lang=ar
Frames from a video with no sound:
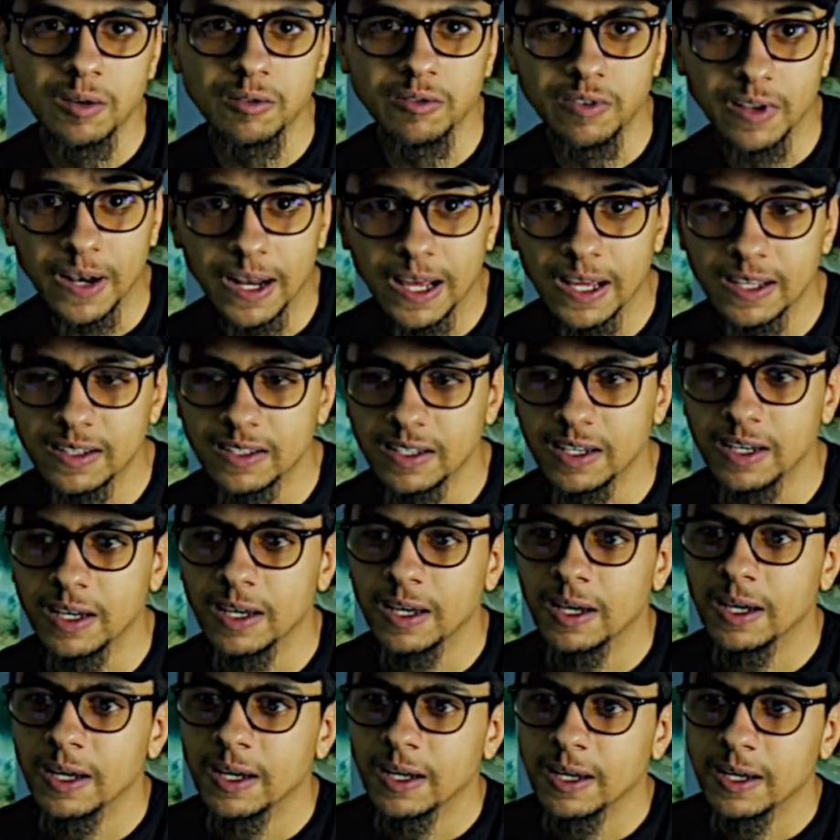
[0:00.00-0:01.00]
في نادي
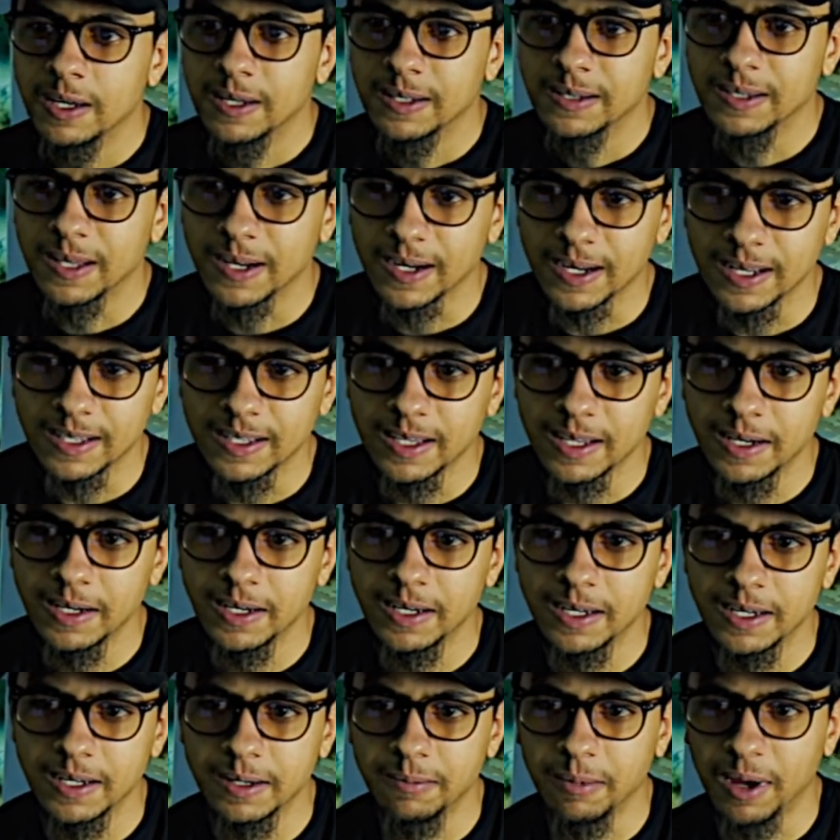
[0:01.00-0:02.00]
درجة
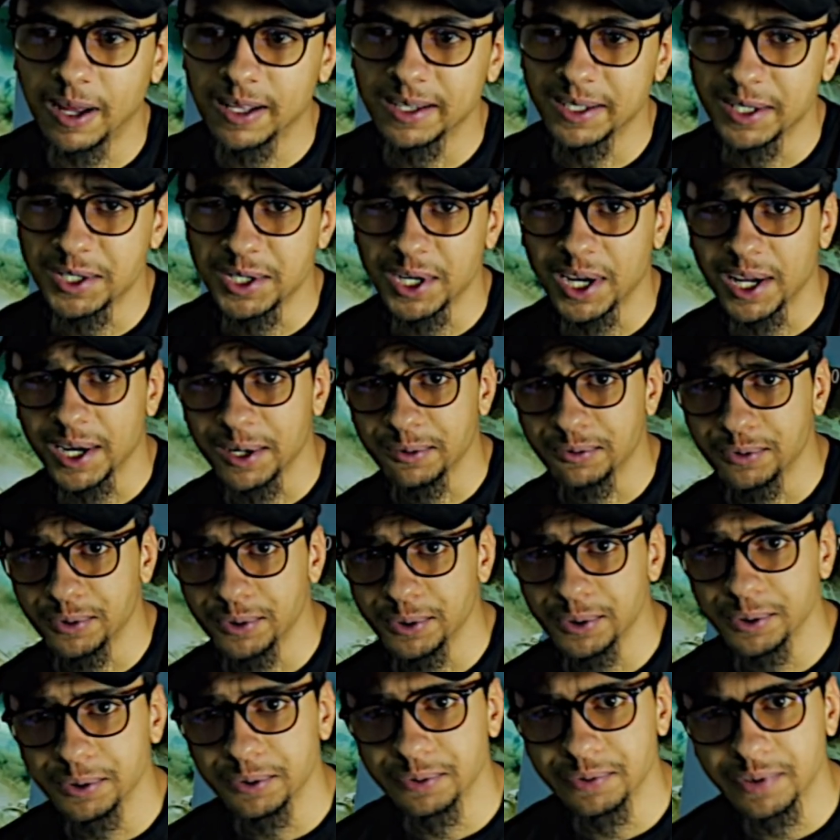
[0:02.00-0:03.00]
تانية محدش
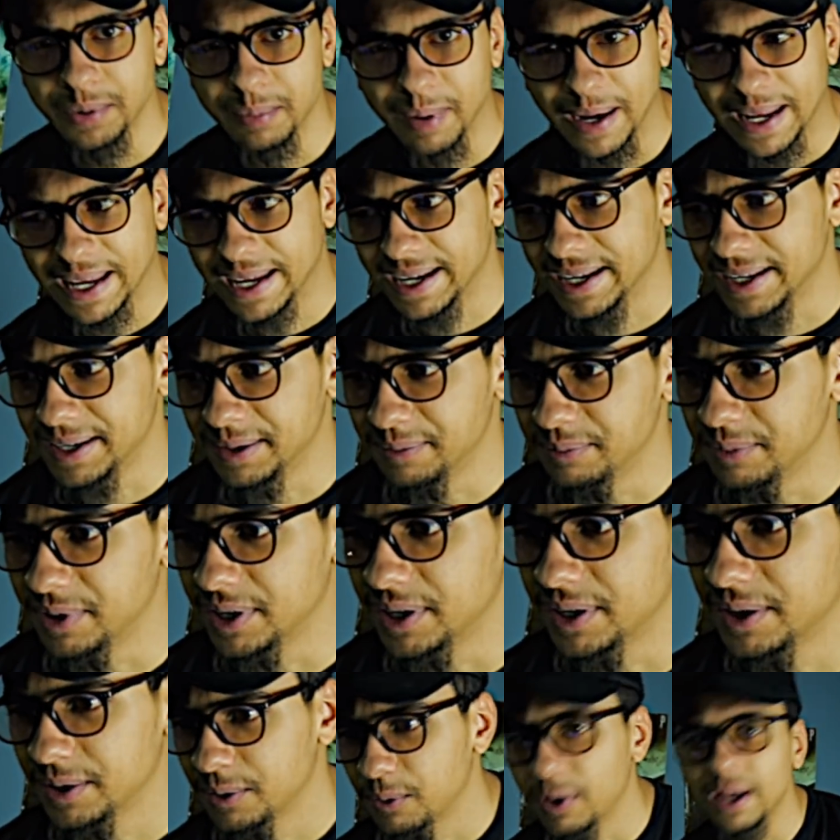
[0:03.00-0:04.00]
يعرفه في مكان ما
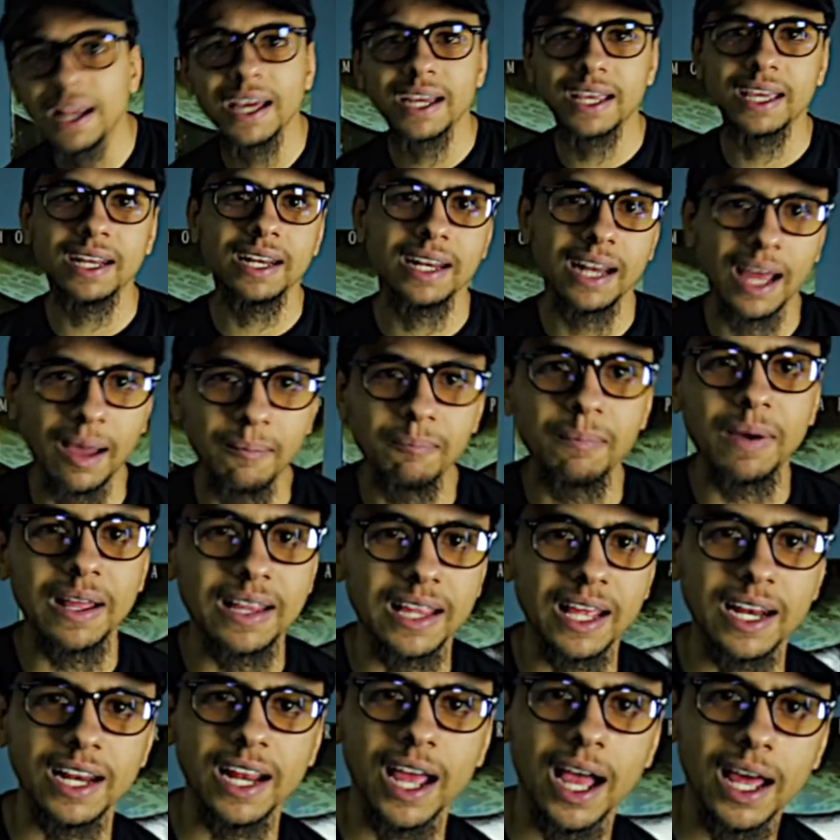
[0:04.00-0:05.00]
ولكن
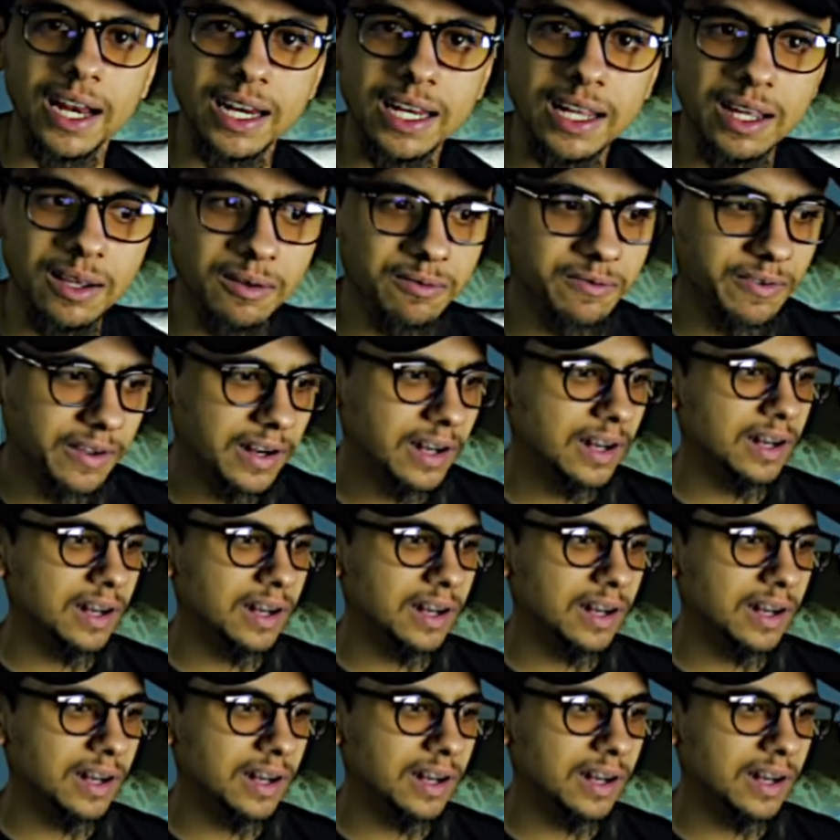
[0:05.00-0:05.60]
عامة يعني في